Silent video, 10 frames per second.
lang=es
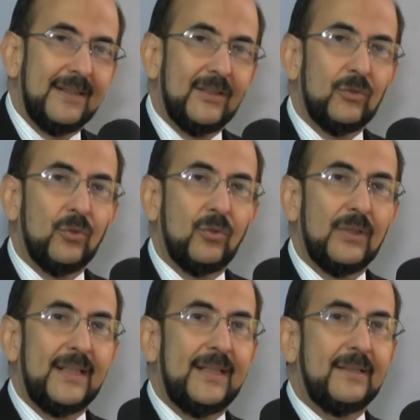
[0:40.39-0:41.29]

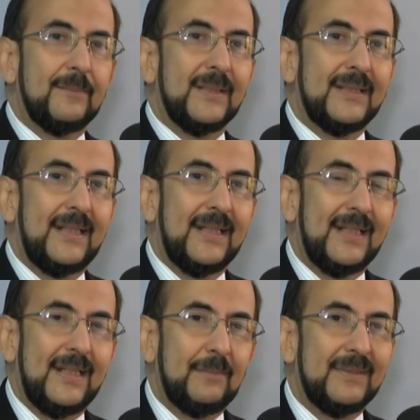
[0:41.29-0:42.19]
Tanto en materia
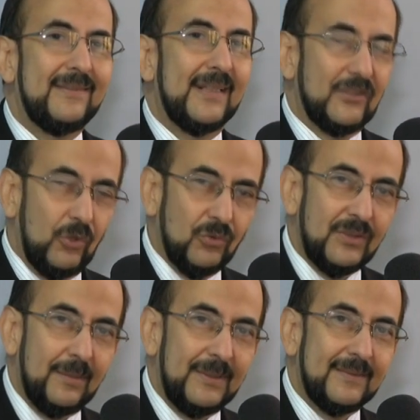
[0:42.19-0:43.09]
de investigación,
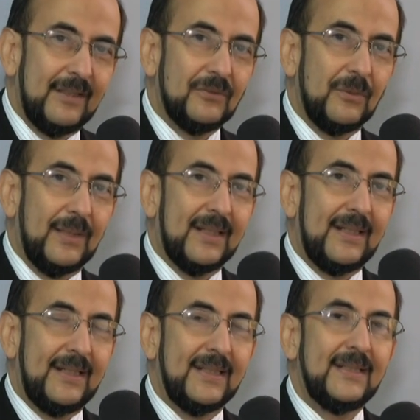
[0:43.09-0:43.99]
si el Ministerio de Seguridad
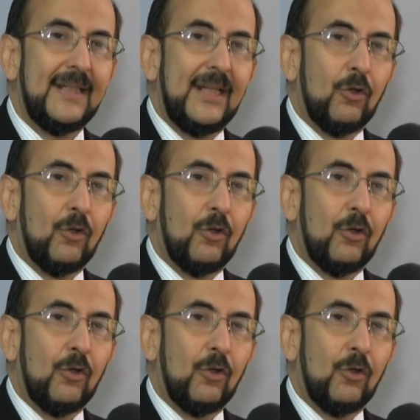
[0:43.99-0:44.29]
creía